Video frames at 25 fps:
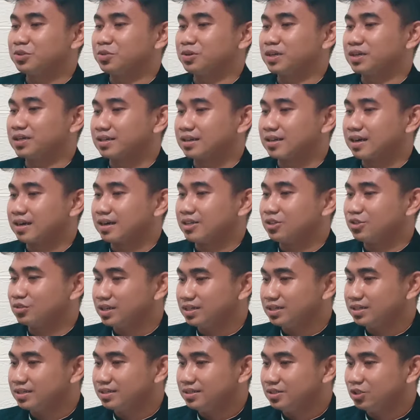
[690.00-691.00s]
kurang karena itu
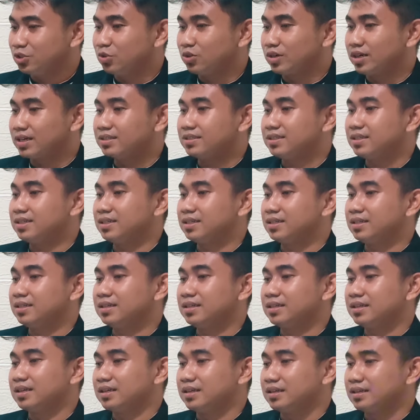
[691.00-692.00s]
lagi kurangnya
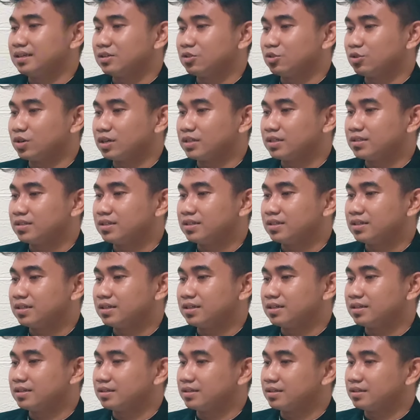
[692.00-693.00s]
kurangnya
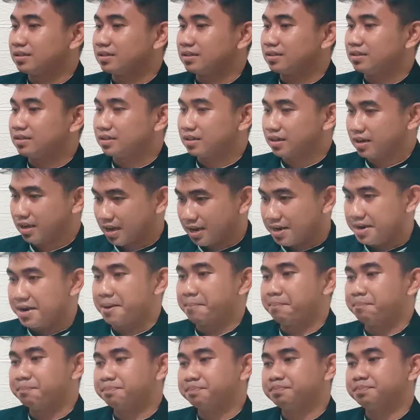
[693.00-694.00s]
uh, kurangnya
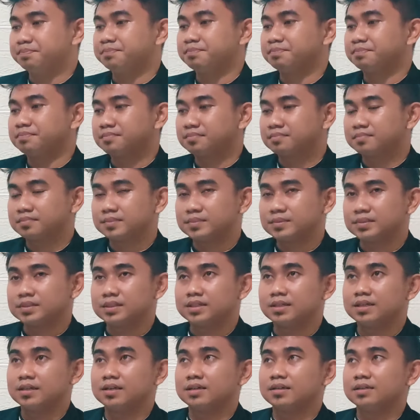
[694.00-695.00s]
adab, adab dan pendidikan
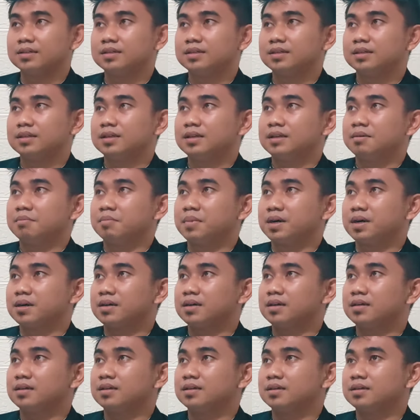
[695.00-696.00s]
ya. ya.
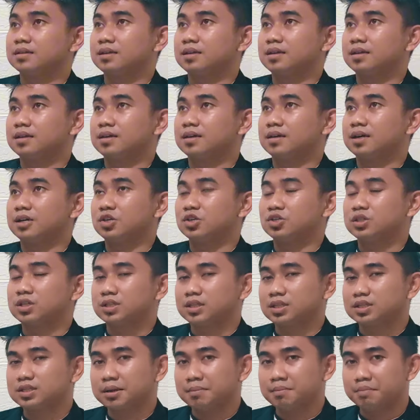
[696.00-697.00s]
Maka yang harus
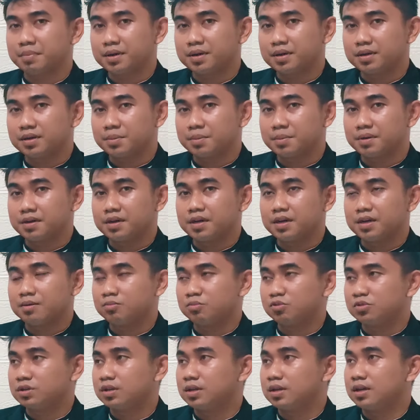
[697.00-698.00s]
kita sampaikan kepada anak
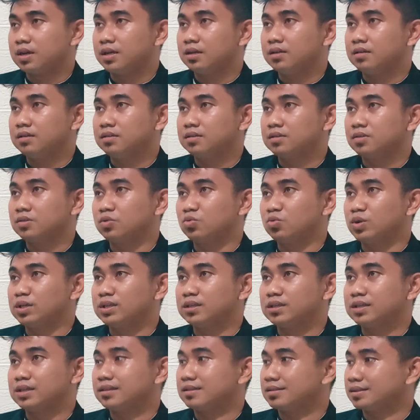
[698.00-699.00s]
muda adalah
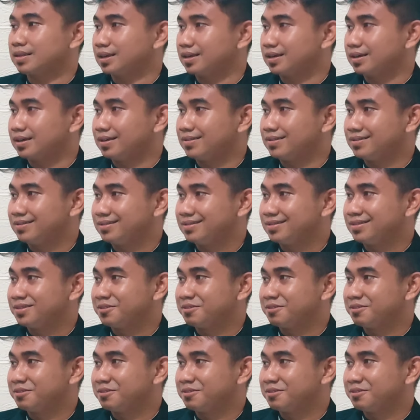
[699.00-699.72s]
kuatkan tekad,